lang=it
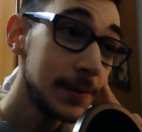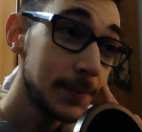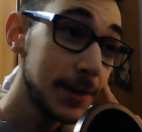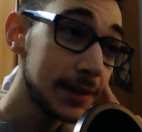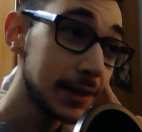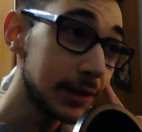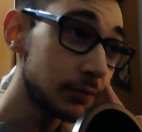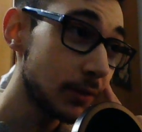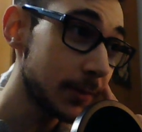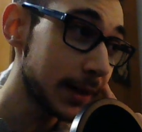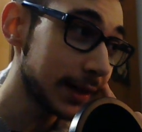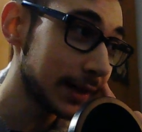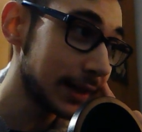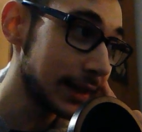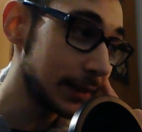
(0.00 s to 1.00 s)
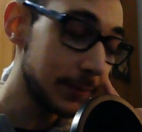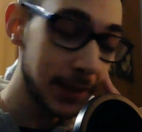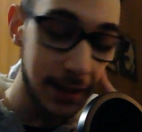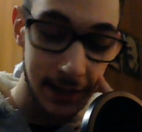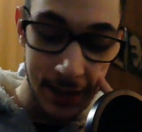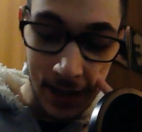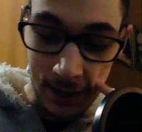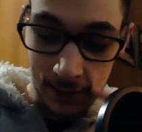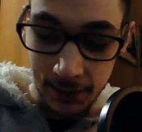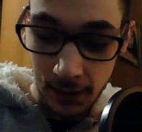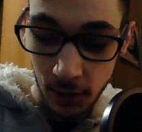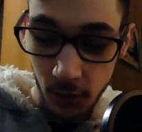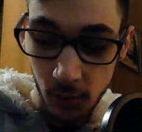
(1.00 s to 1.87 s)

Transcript: Mettere al 2 per determinate carte è